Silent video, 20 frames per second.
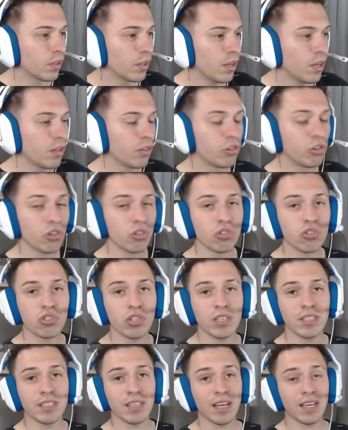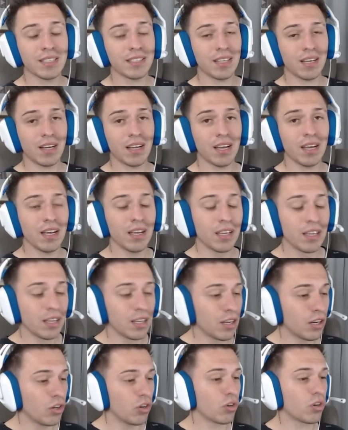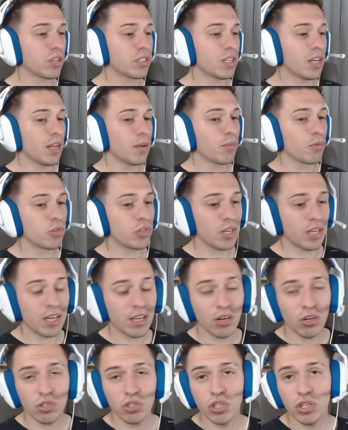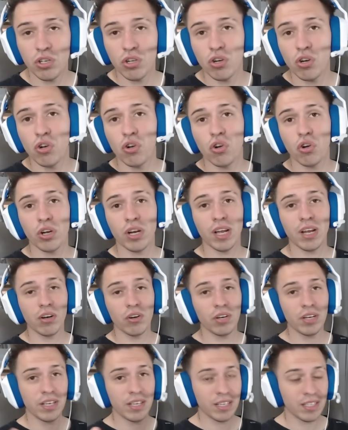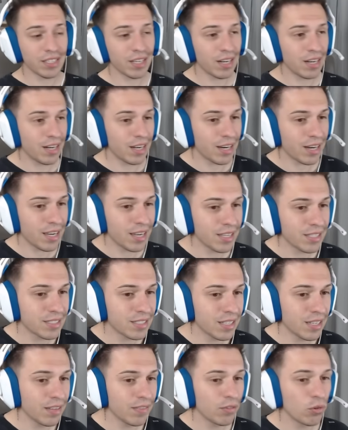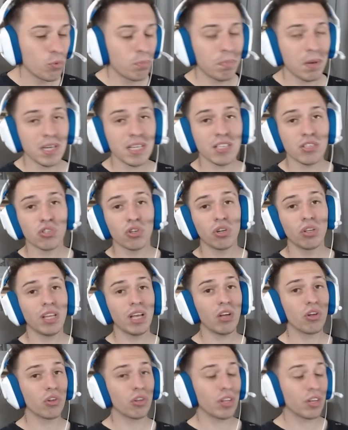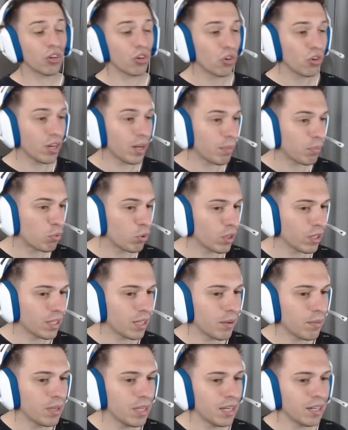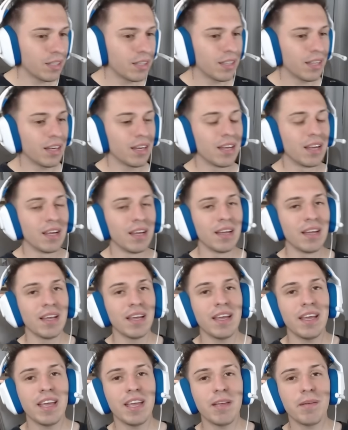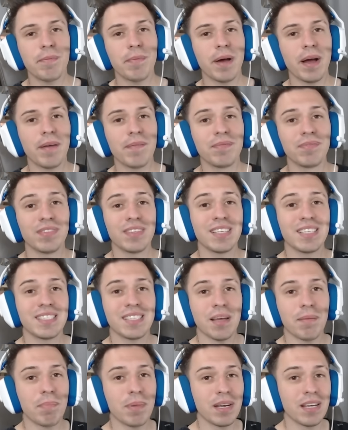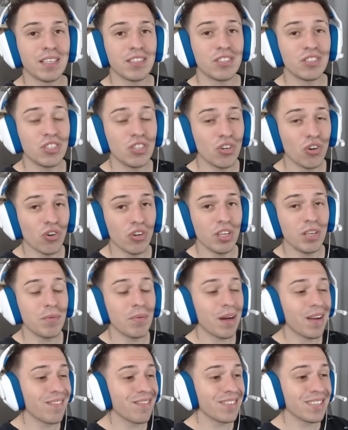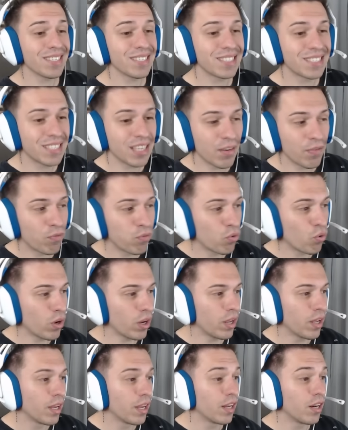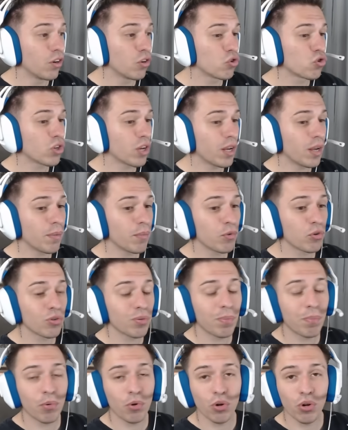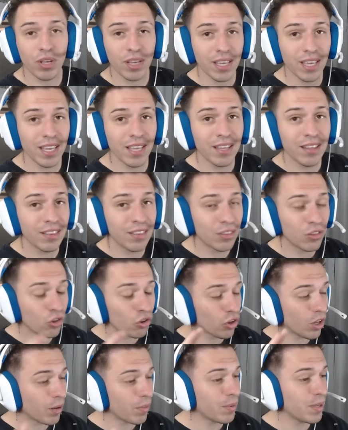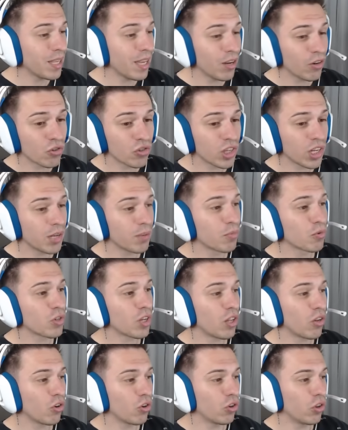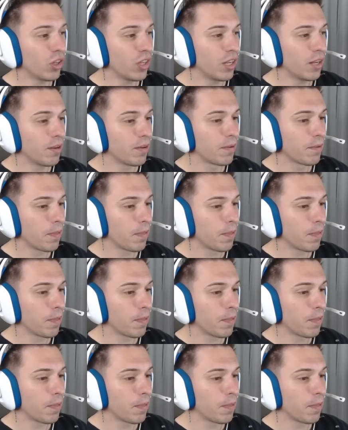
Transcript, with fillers: Entonces, hasta acá lo que sabemos es que los chicos lograron ingresar en la casa, un payasoldado dejó la puerta abierta e Iván desapareció. Iván se fue. No sabemos por qué, todavía no sabemos a dónde.